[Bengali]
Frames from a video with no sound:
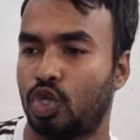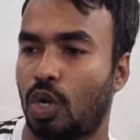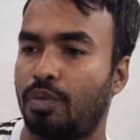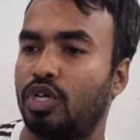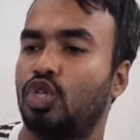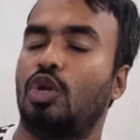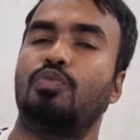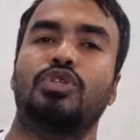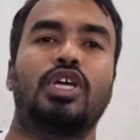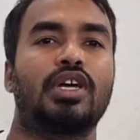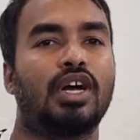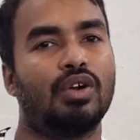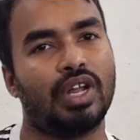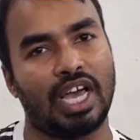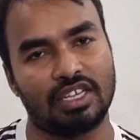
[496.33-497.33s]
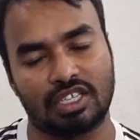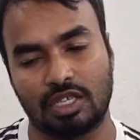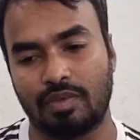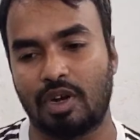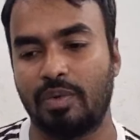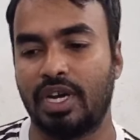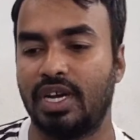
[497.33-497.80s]
সময় স্বল্পতার কারণে
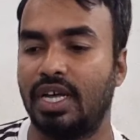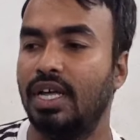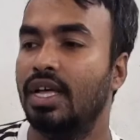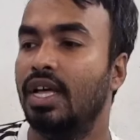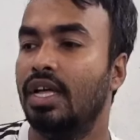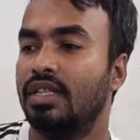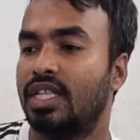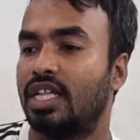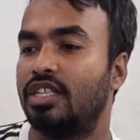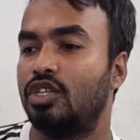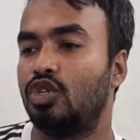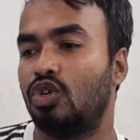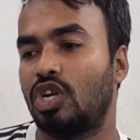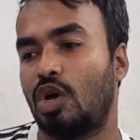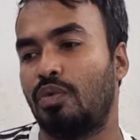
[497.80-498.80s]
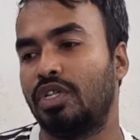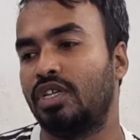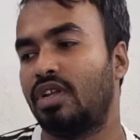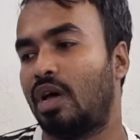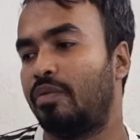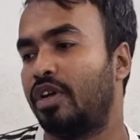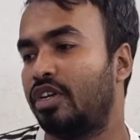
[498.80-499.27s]
আসতে পারবেন না তাদের জন্য
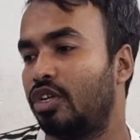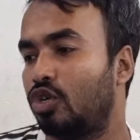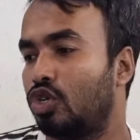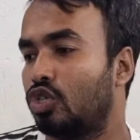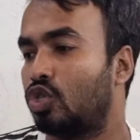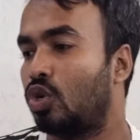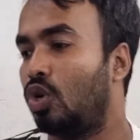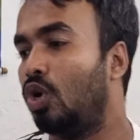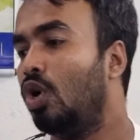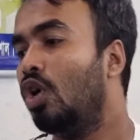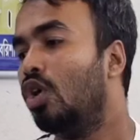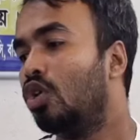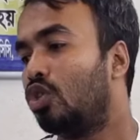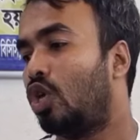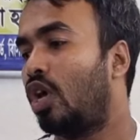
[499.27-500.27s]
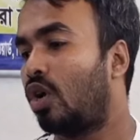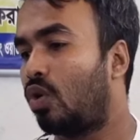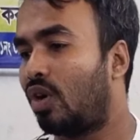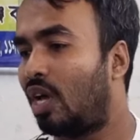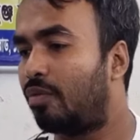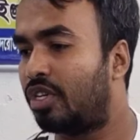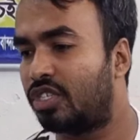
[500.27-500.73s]
আমাদের আমার রিকোয়েস্ট হলো দয়া
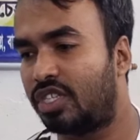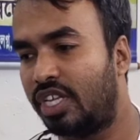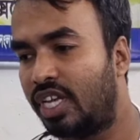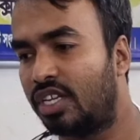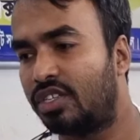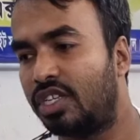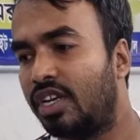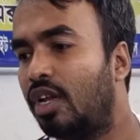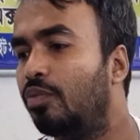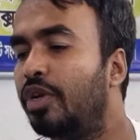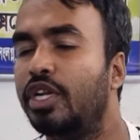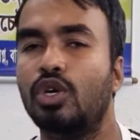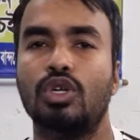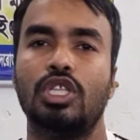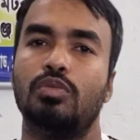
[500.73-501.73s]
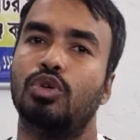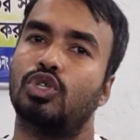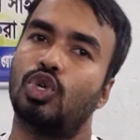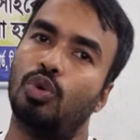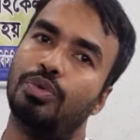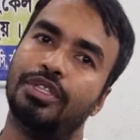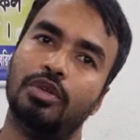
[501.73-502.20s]
করে আমার সিঙ্গেল সিঙ্গেল ভিডিও দিব
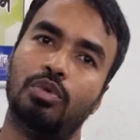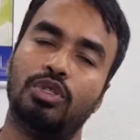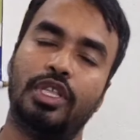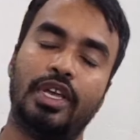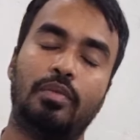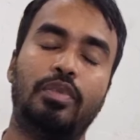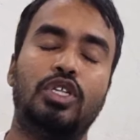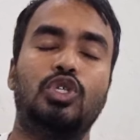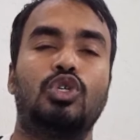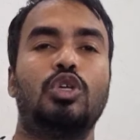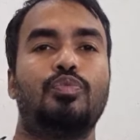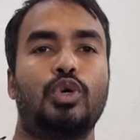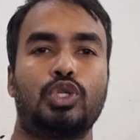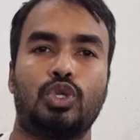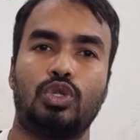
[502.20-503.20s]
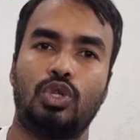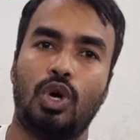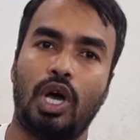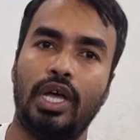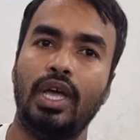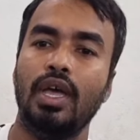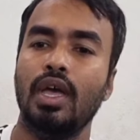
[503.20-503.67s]
ছবি দিব দেখবেন যদি পছন্দ
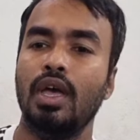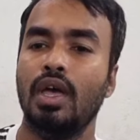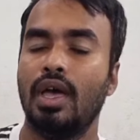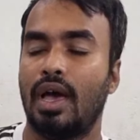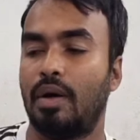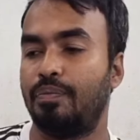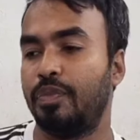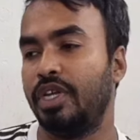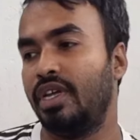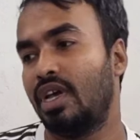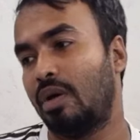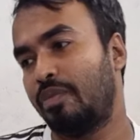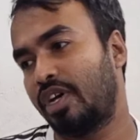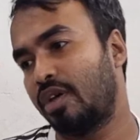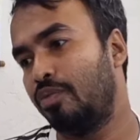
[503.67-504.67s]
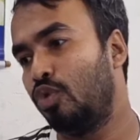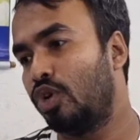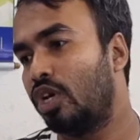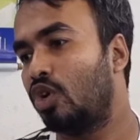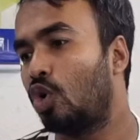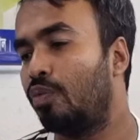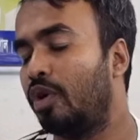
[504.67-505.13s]
হয় আপনি আমাকে
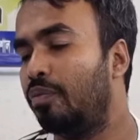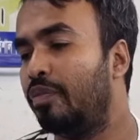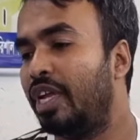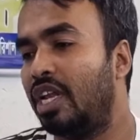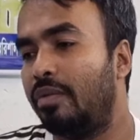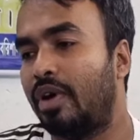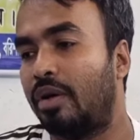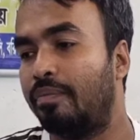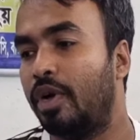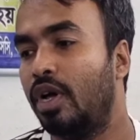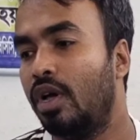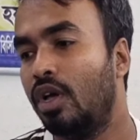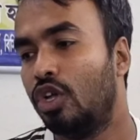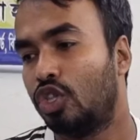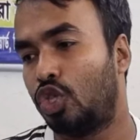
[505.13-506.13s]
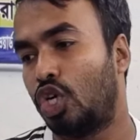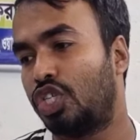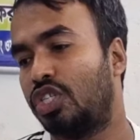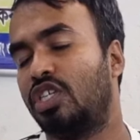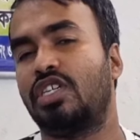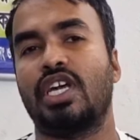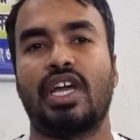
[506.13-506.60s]
বুকিং করবেন মিনিমাম দশ
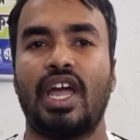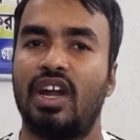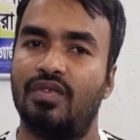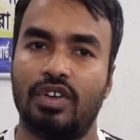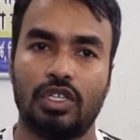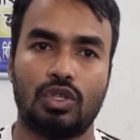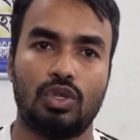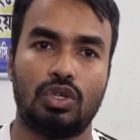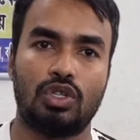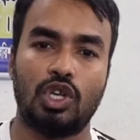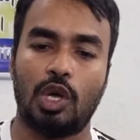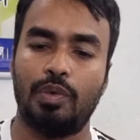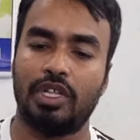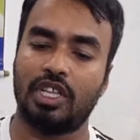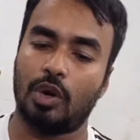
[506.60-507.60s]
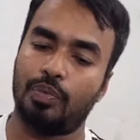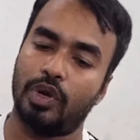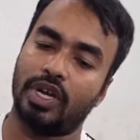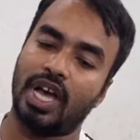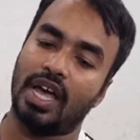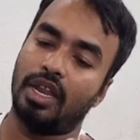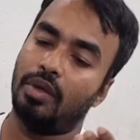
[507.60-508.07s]
হাজার টাকা অ্যাডভান্স করতে হবে
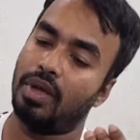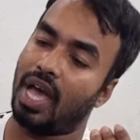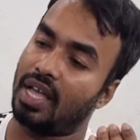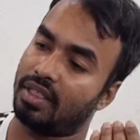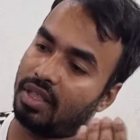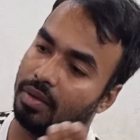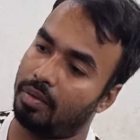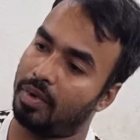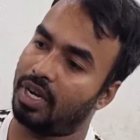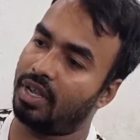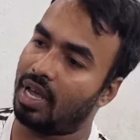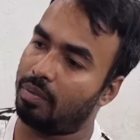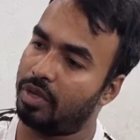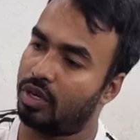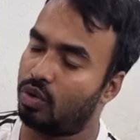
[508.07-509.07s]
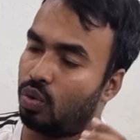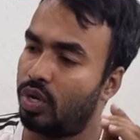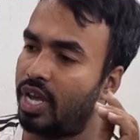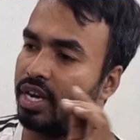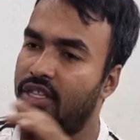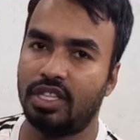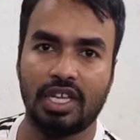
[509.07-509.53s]
তারপর গাড়ির হাতে মানে আমি
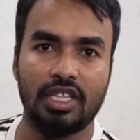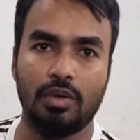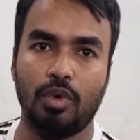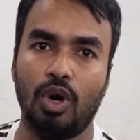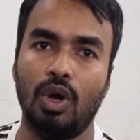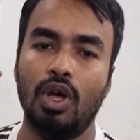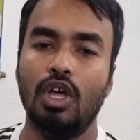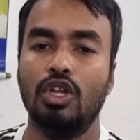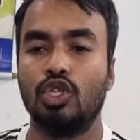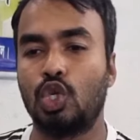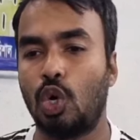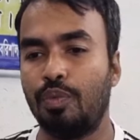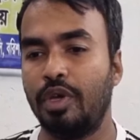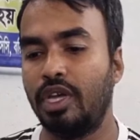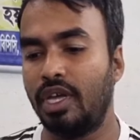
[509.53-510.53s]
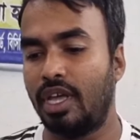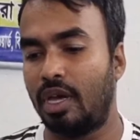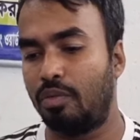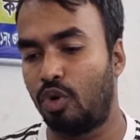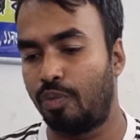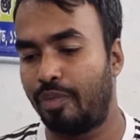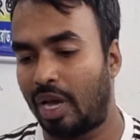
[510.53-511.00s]
কুরিয়ারে দিয়ে দিব ছবি
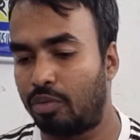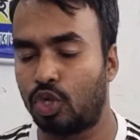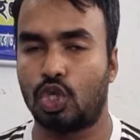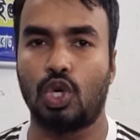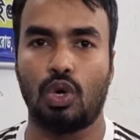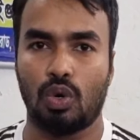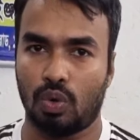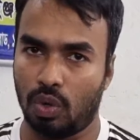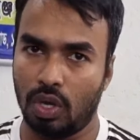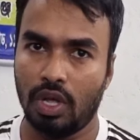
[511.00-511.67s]
এবং মেমো সহ